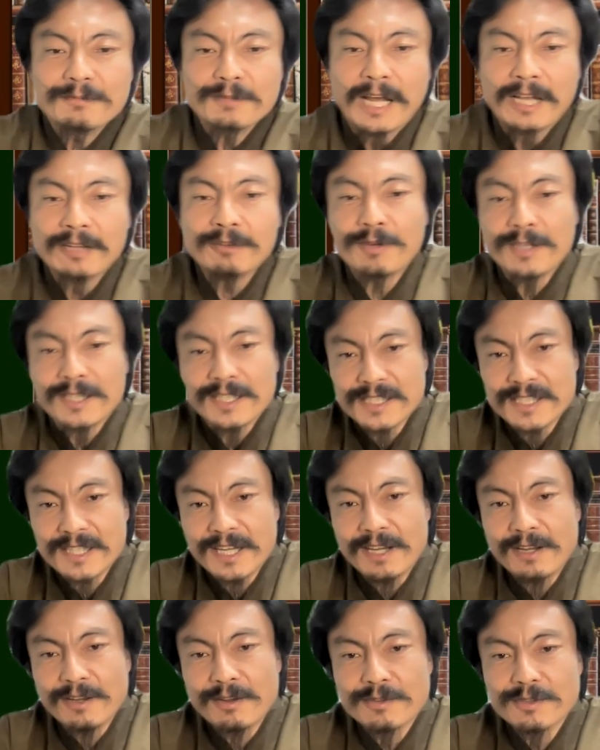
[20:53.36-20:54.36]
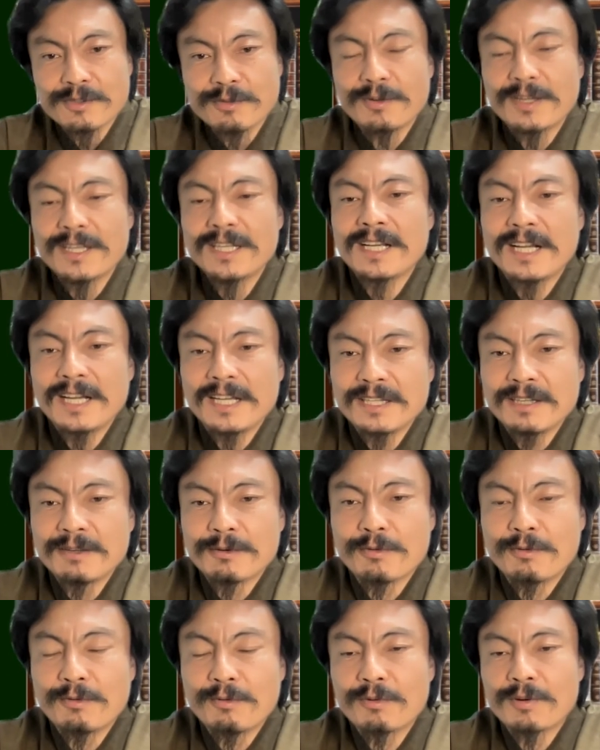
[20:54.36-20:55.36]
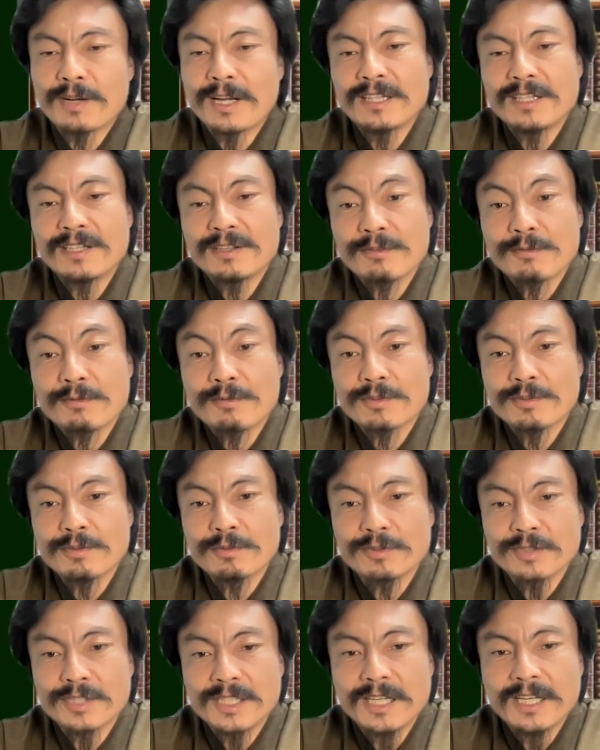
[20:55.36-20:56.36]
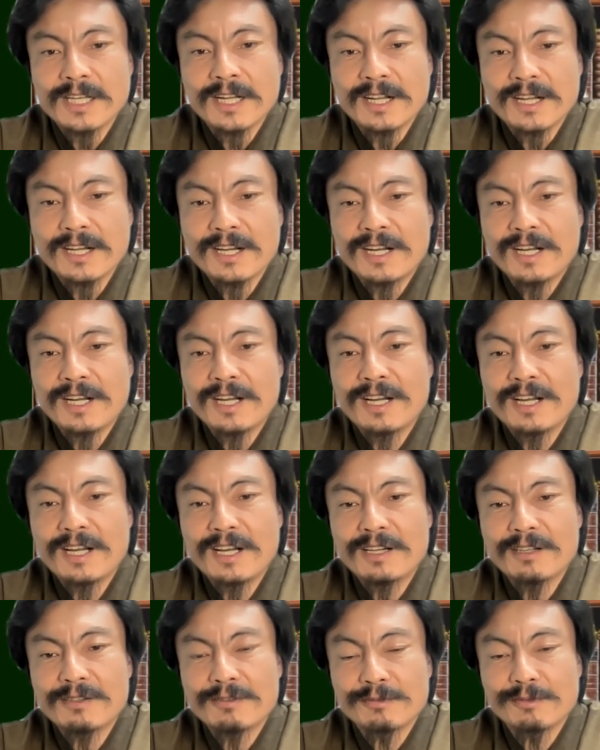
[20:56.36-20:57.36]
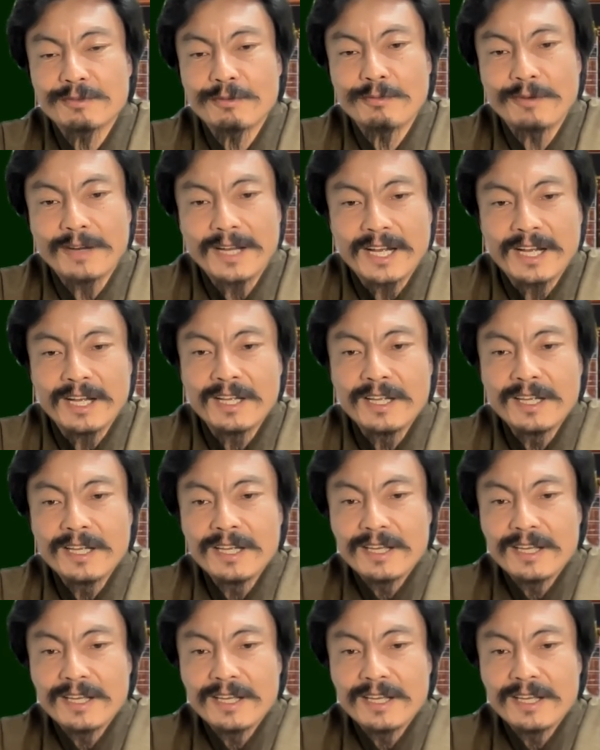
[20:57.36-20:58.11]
あとはですねそれ以外にこうランニングコストとしてかかるのは